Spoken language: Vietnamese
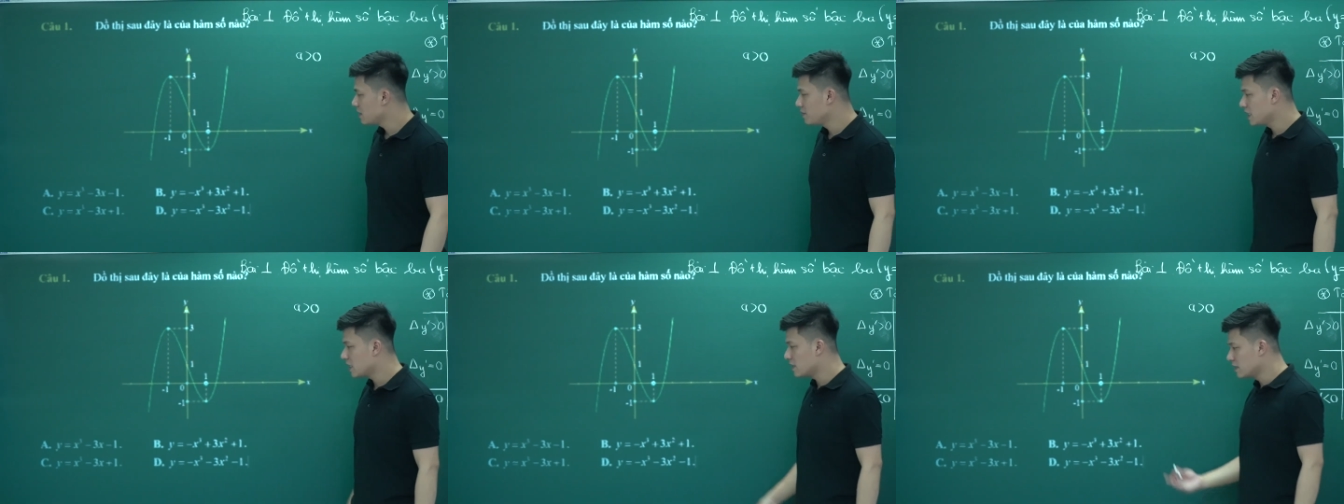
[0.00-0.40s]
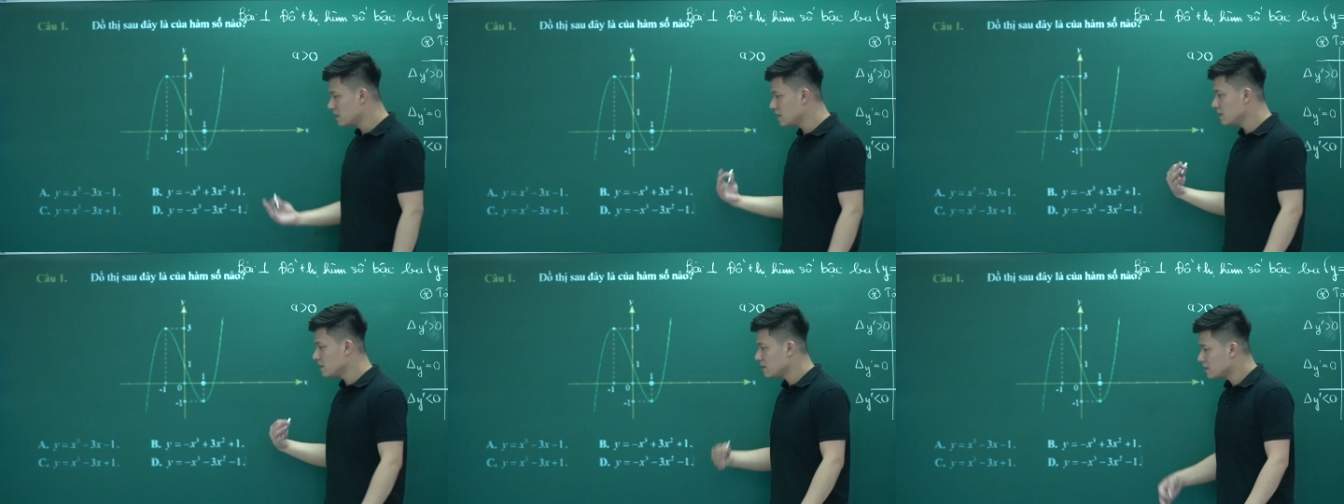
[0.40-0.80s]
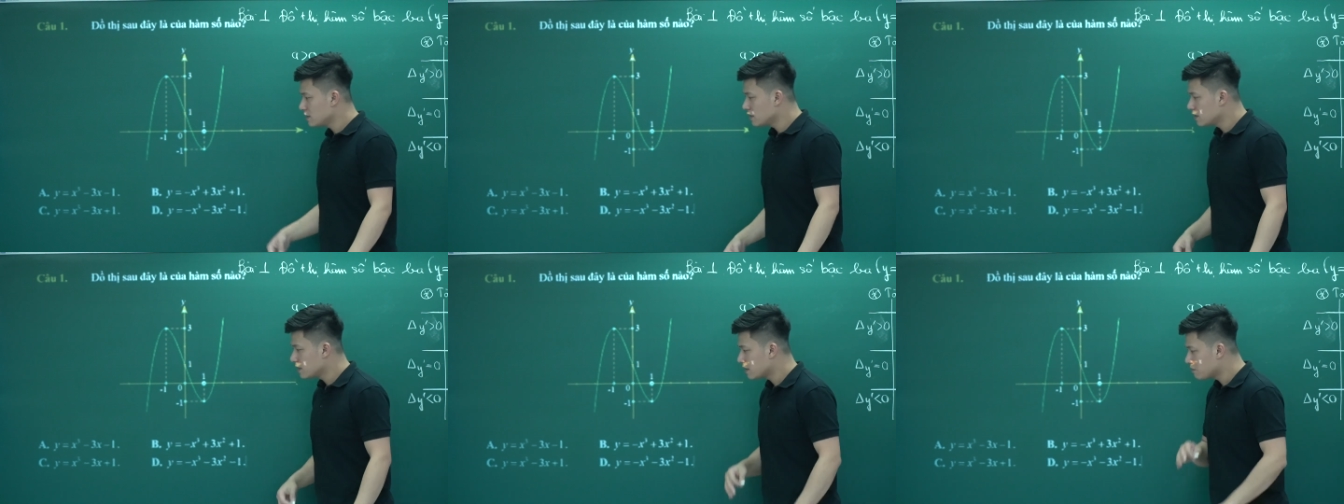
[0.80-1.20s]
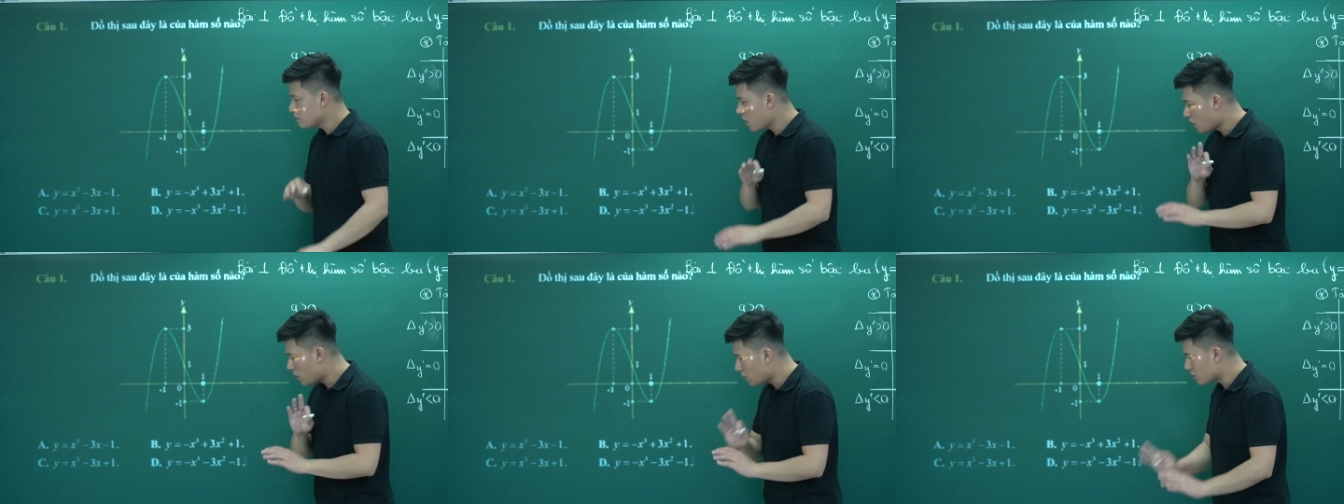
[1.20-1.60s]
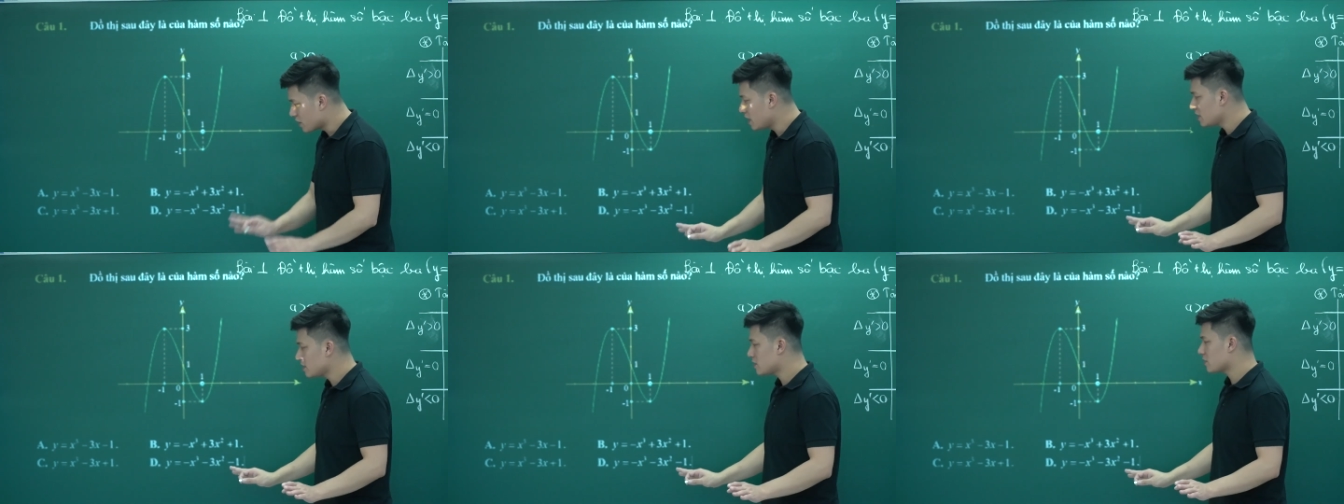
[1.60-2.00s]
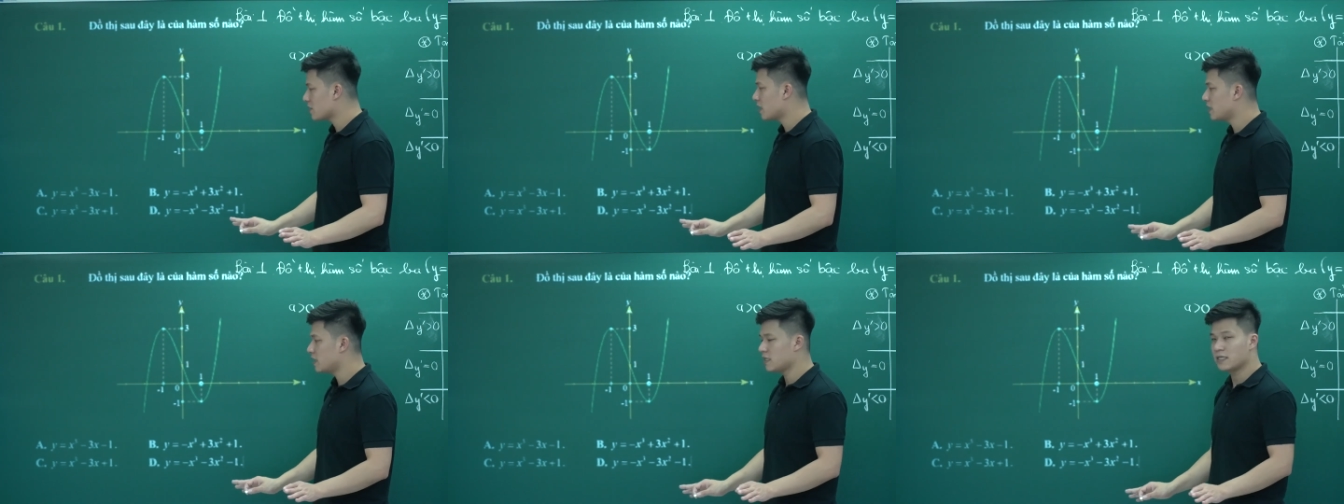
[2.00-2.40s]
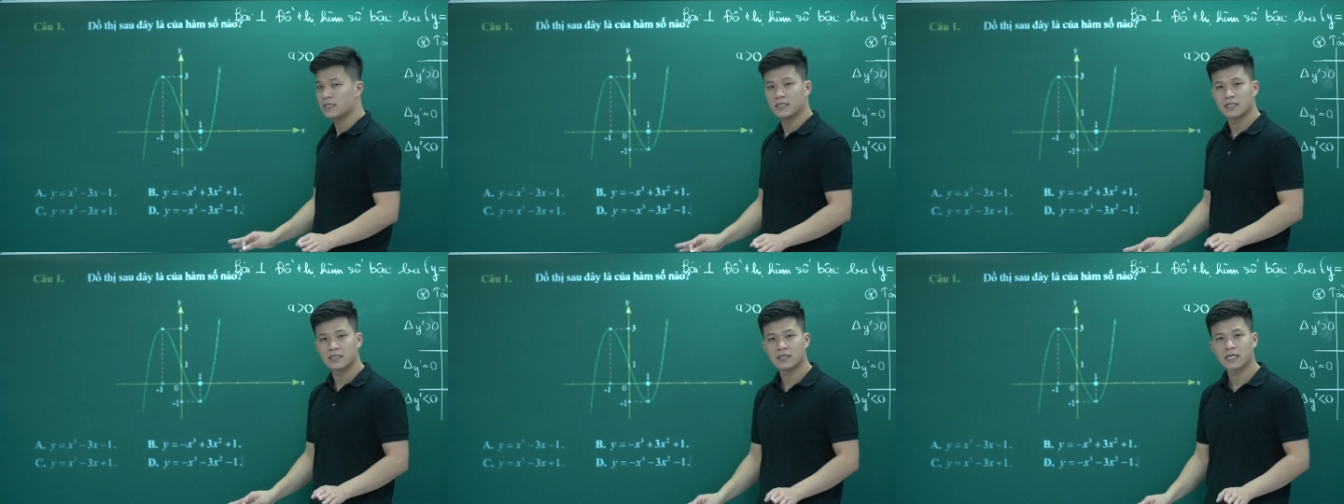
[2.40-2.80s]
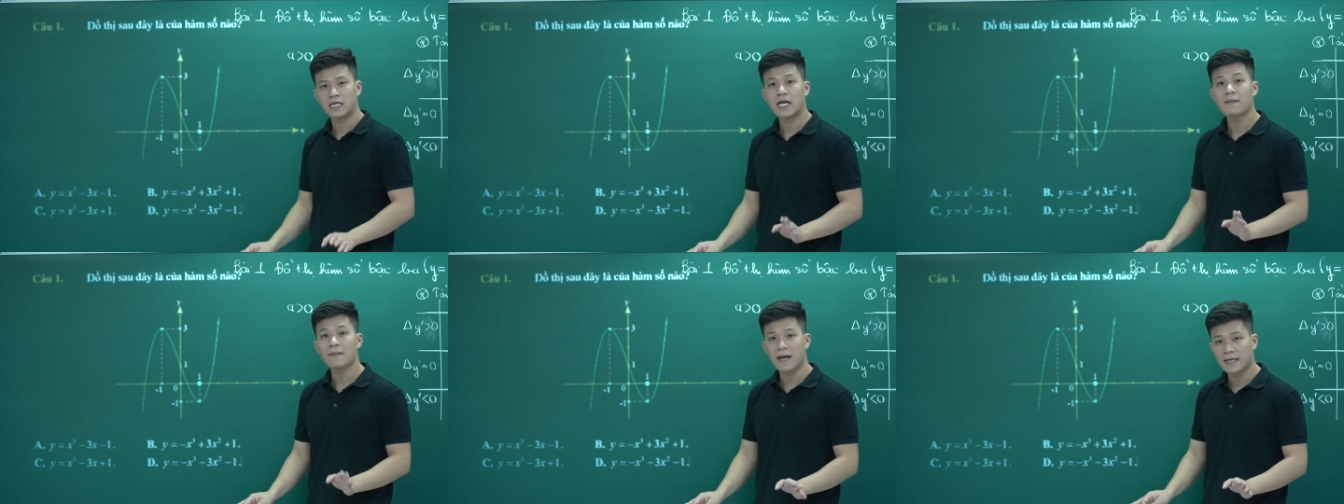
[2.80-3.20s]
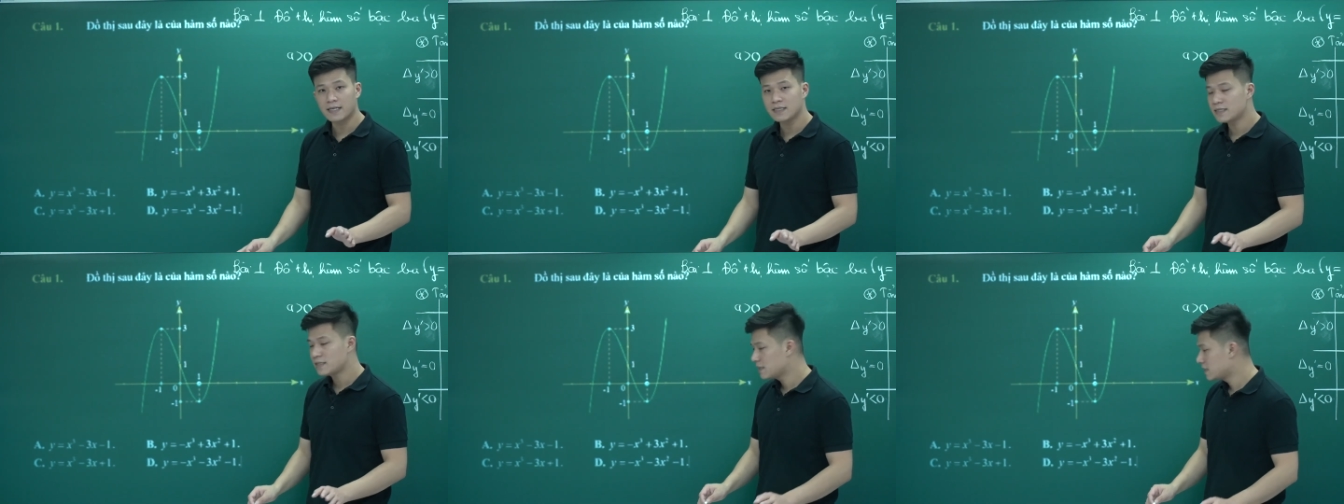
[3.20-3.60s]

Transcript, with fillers: thì mình cứ bỏ hết cho thầy cái đáp án